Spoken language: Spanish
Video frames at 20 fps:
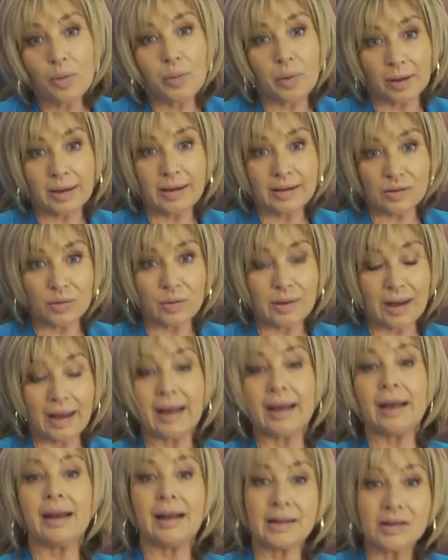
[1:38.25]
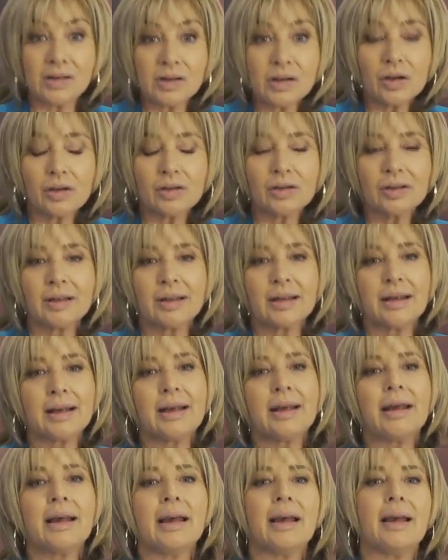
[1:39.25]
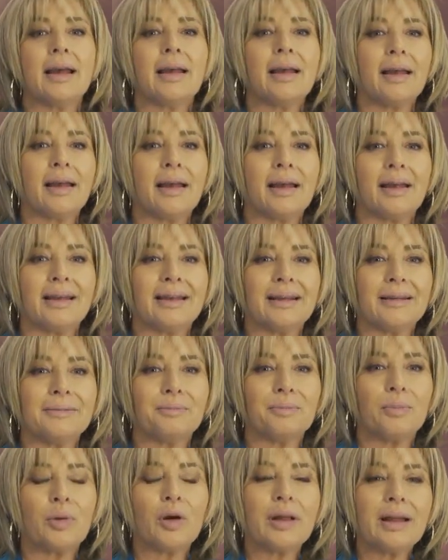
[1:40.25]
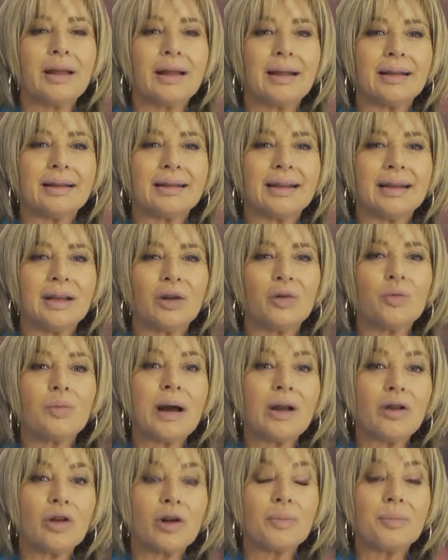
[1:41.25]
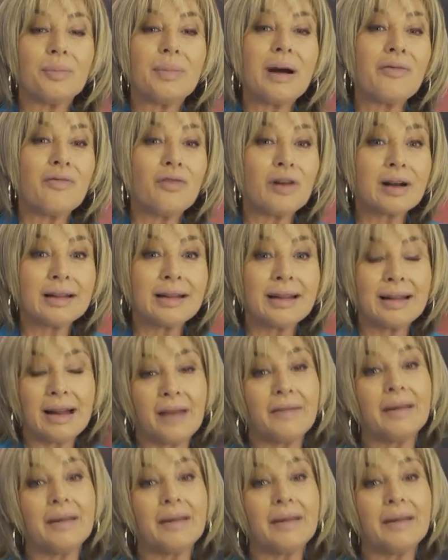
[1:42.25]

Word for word: Porque es una elección, eh, puede tener un valor más fuerte de la